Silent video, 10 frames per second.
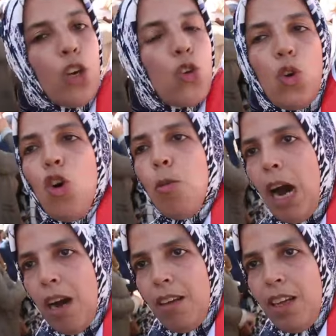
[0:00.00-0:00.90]

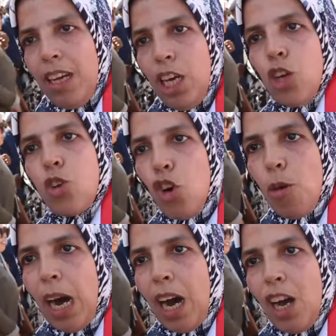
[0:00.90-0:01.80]
حشومه
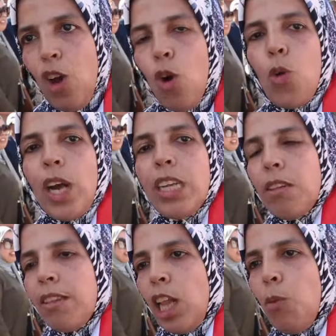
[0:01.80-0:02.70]
حشومه
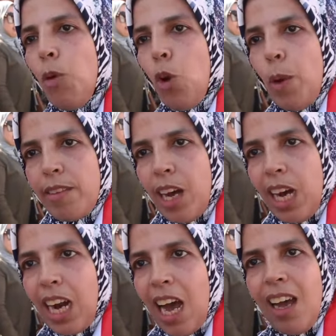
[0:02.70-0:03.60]
وكنطلبوا
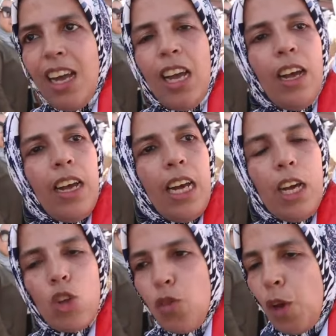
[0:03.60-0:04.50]
الوزاره
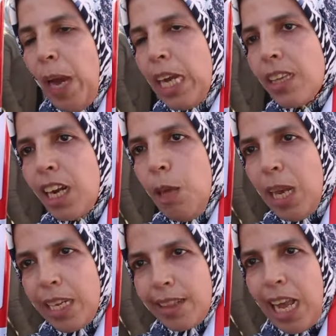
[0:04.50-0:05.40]
آه، شوفي بعين الرحمه
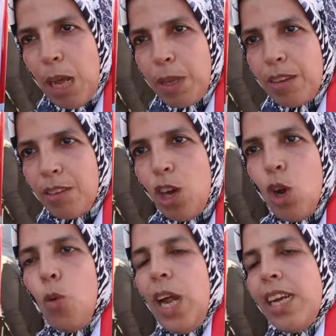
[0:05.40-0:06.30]
لهاد التلامذ
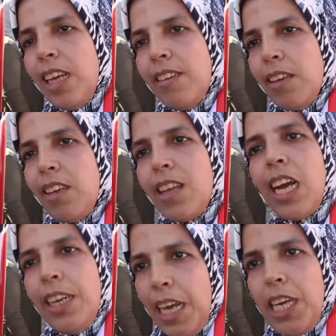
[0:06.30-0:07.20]
ولهاد الاساتذه راه
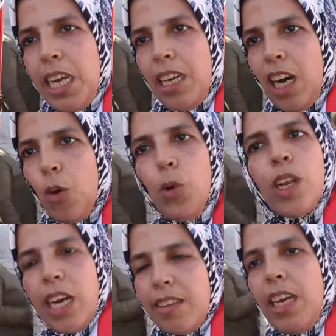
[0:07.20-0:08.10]
حنا عيينا
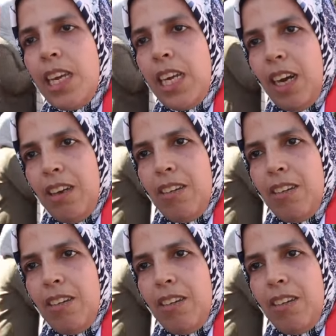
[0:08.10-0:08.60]
والله عيينا